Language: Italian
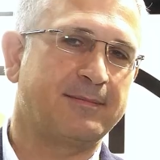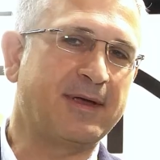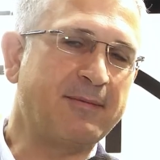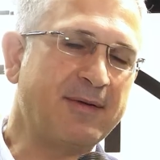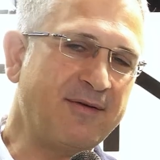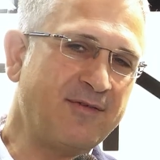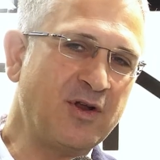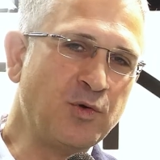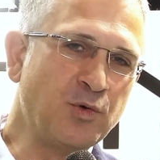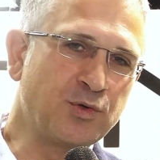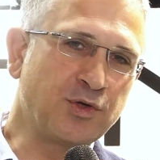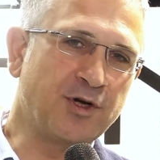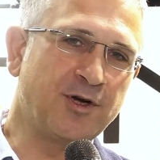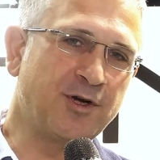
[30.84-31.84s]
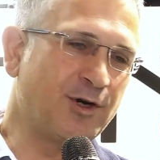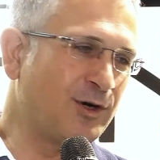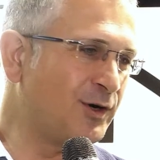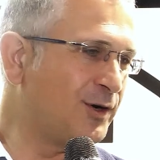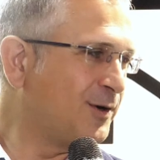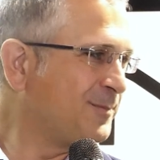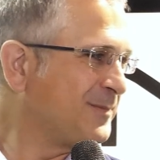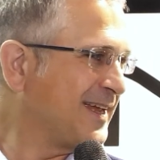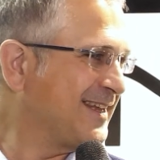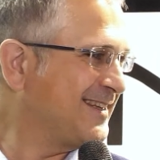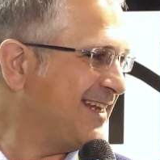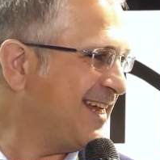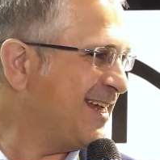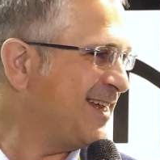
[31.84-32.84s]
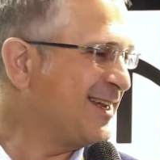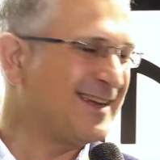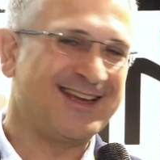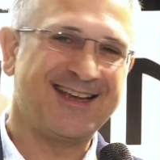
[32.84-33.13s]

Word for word: E benvenuto a te,